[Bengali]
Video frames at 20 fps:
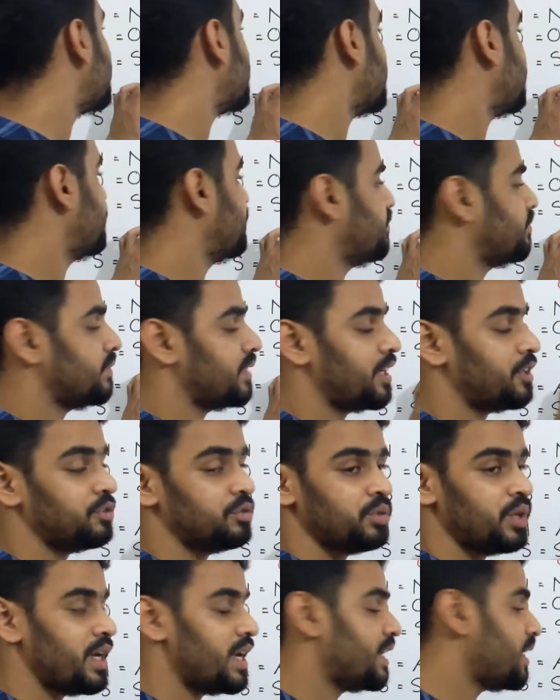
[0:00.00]
যে দ্যাটস
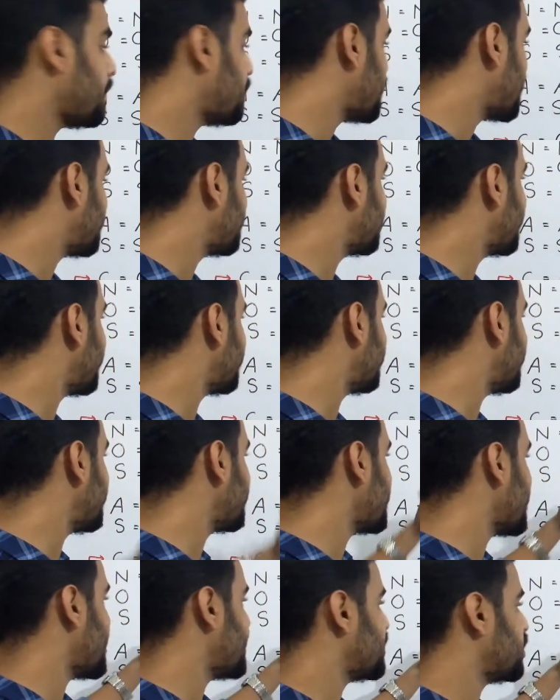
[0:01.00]
ওয়াই এটা মেটেরিয়াল
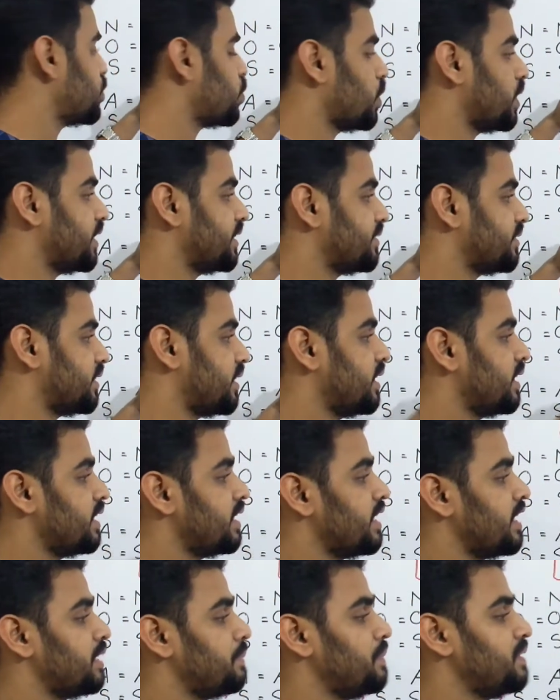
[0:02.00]
থেকে এই যে চলে গেছে
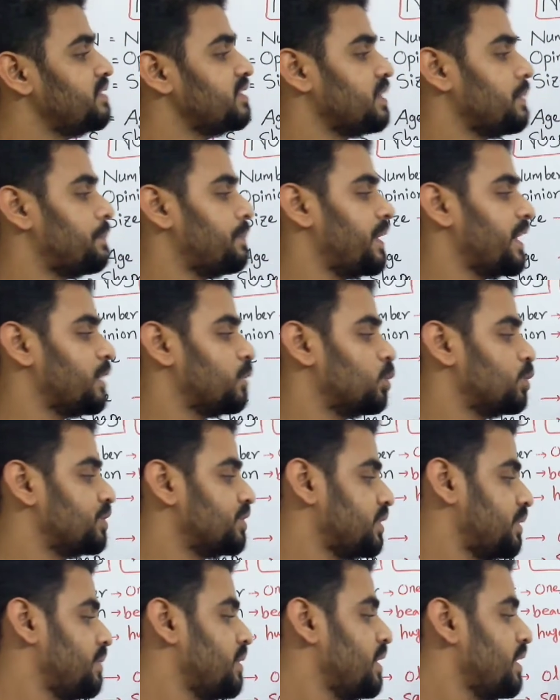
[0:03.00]
ইট মিনস এটা ব্রেক
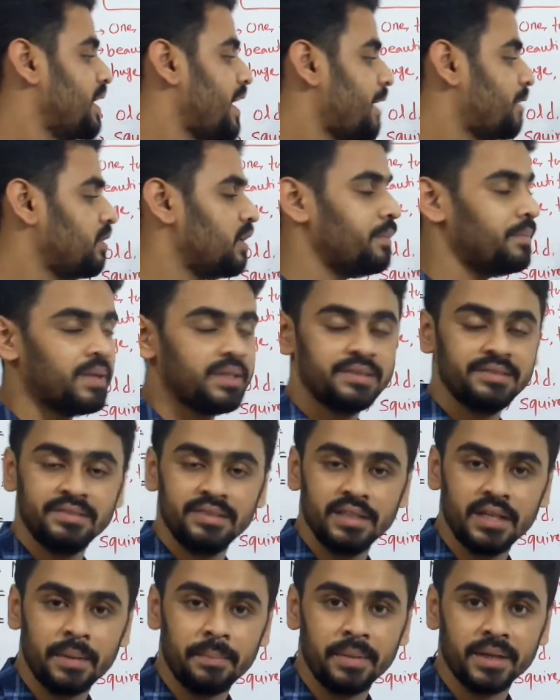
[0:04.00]
করছে এখন আমরা
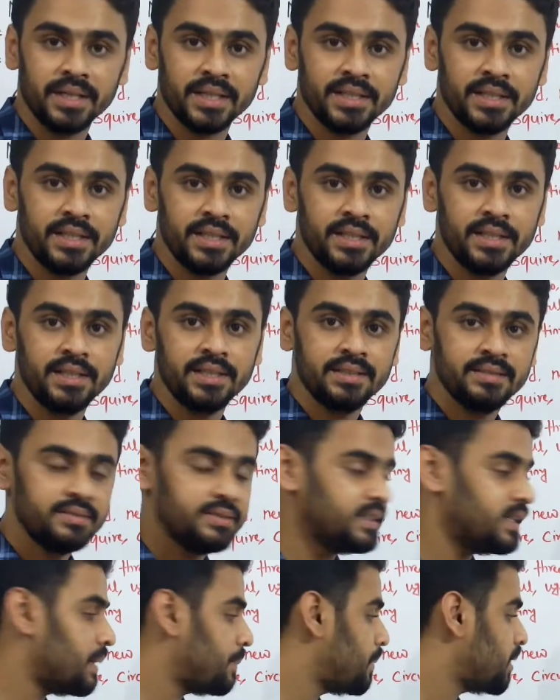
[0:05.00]
সি নাম্বারটা দেখি সি
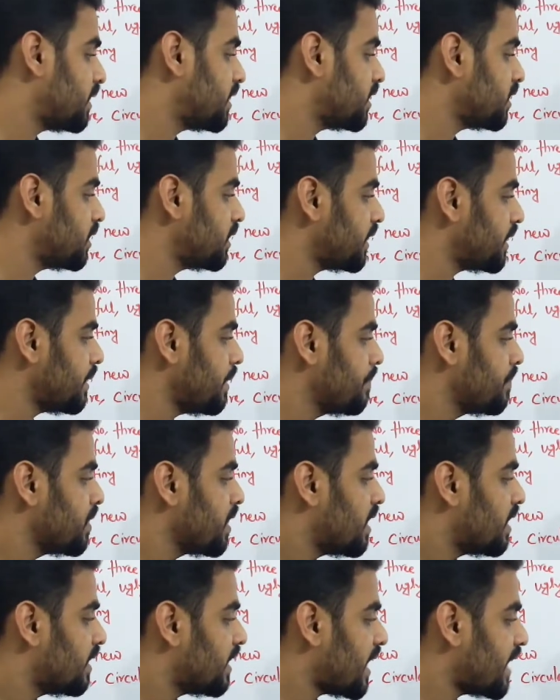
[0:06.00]
নাম্বারটা দেখে
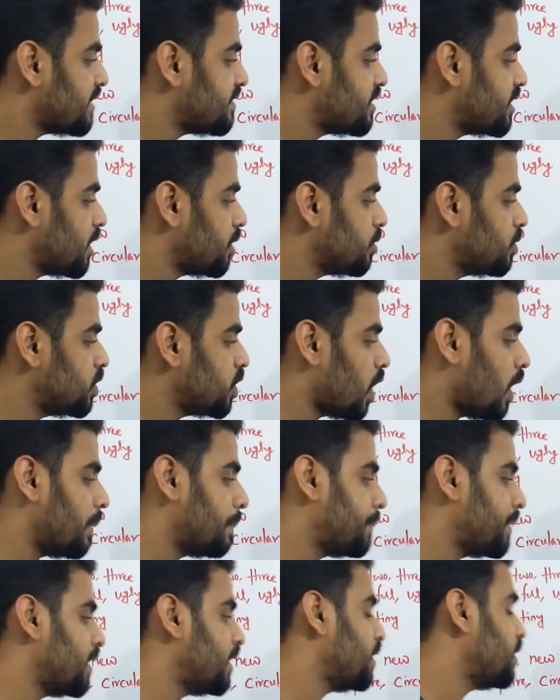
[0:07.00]
নাইসটা হচ্ছে
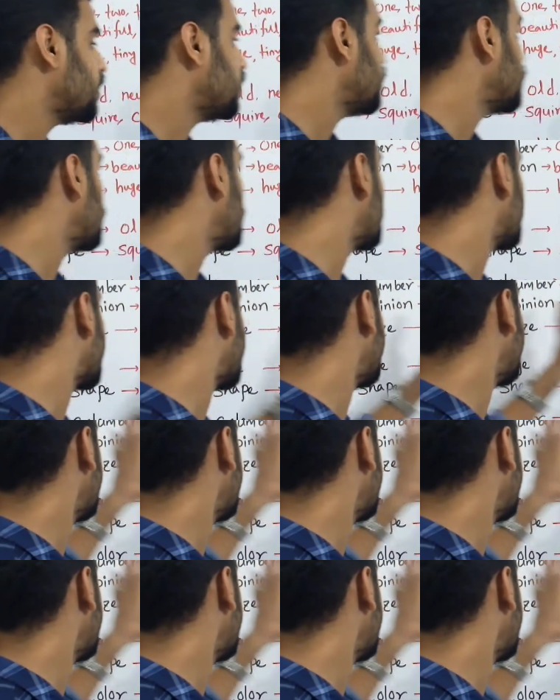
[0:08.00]
অপিনিয়ন ওকে